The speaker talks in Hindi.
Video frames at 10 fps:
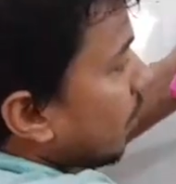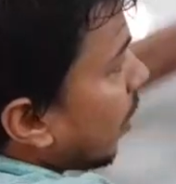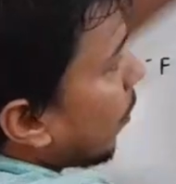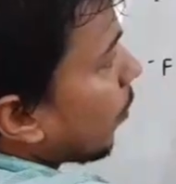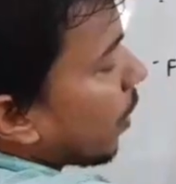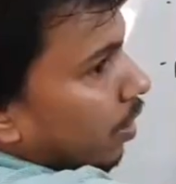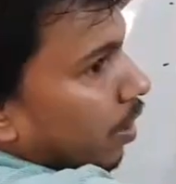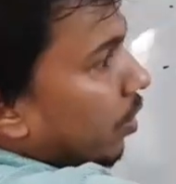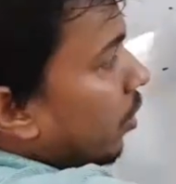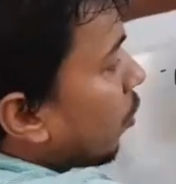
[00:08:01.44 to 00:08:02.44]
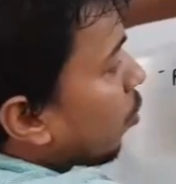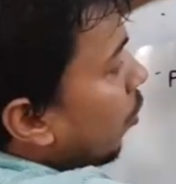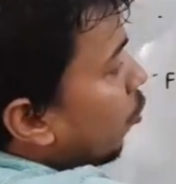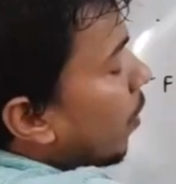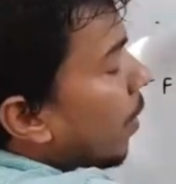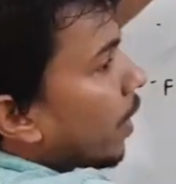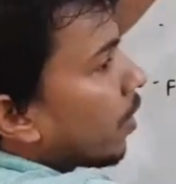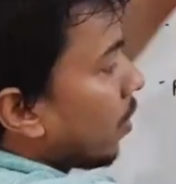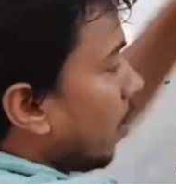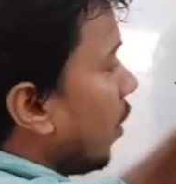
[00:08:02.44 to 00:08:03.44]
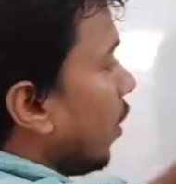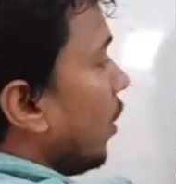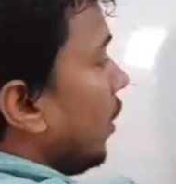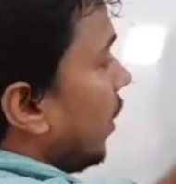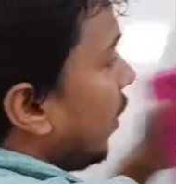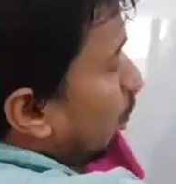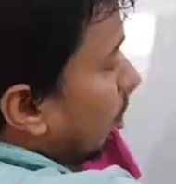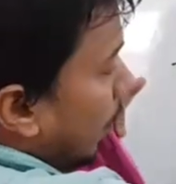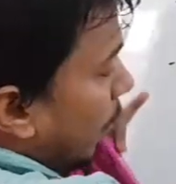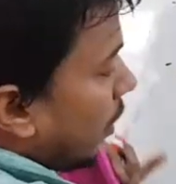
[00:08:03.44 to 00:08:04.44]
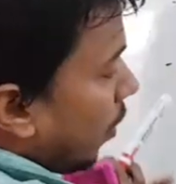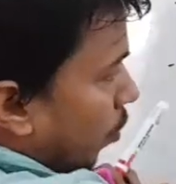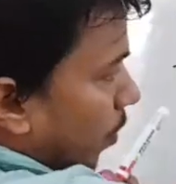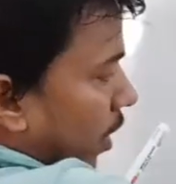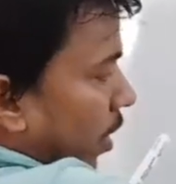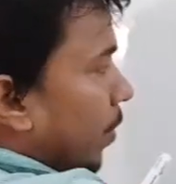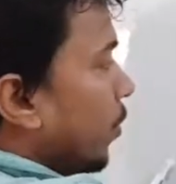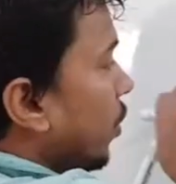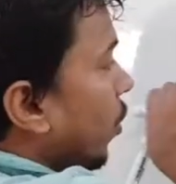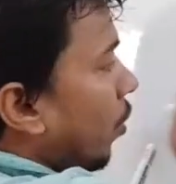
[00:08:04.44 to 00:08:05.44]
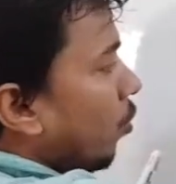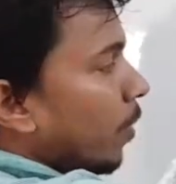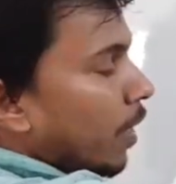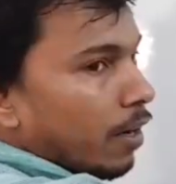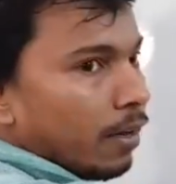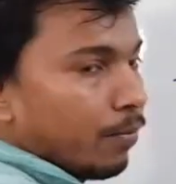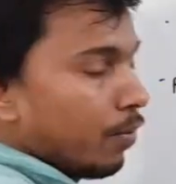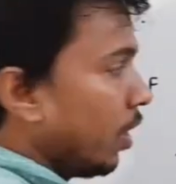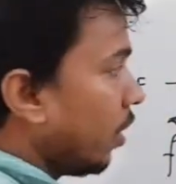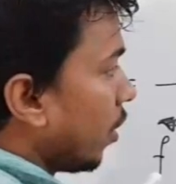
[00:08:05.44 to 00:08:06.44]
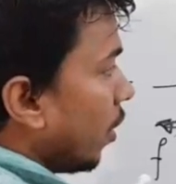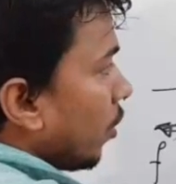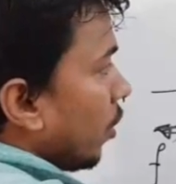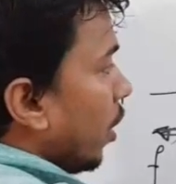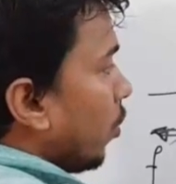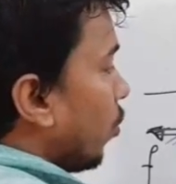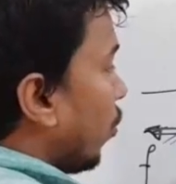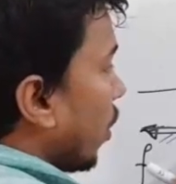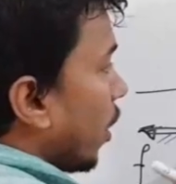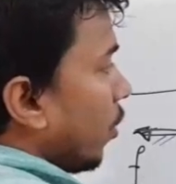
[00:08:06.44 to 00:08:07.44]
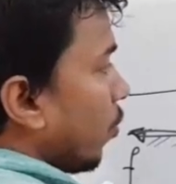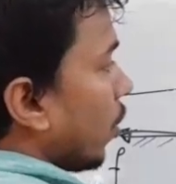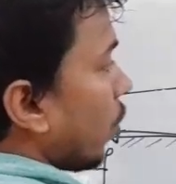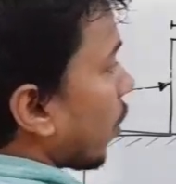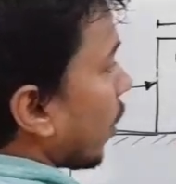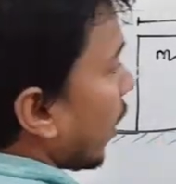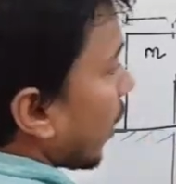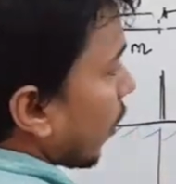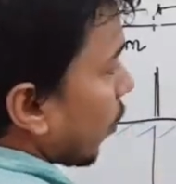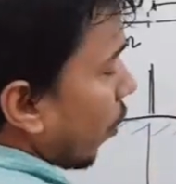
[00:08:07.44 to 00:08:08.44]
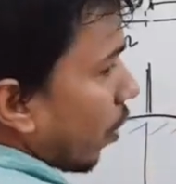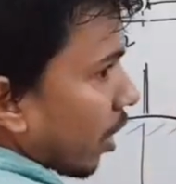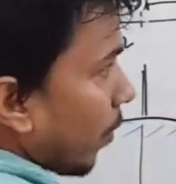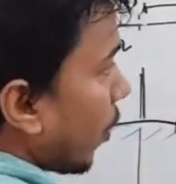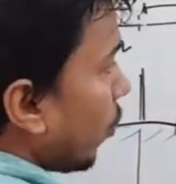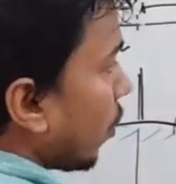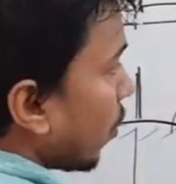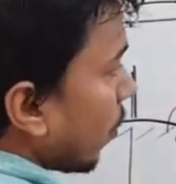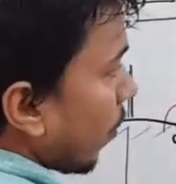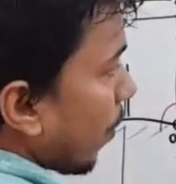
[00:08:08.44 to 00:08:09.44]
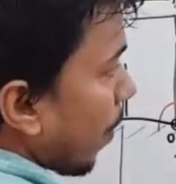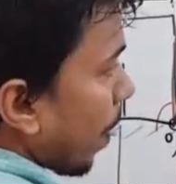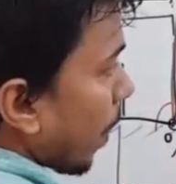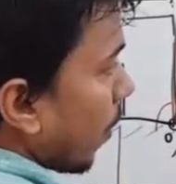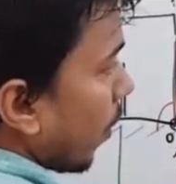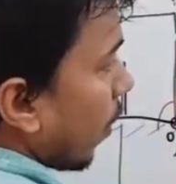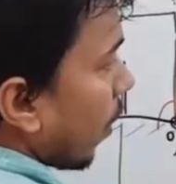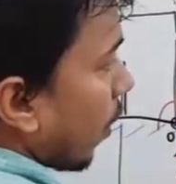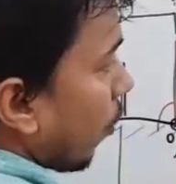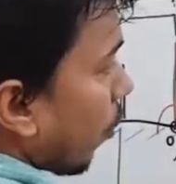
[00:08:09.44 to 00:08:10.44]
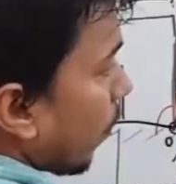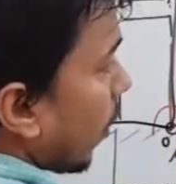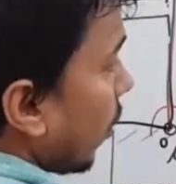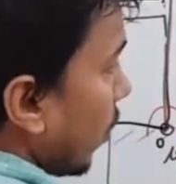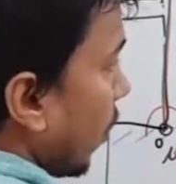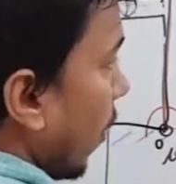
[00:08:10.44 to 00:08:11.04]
सीधे वे पर लग गया तो ये थोड़ी ना घुमा पाएगा ये नहीं घुमा पाएगा घुमाएगा एम और घुमाएगा एफ है ना तो ये दोनों कारण कोई टॉर्क नहीं लगेगा टॉर्क अबाउट नॉर्मल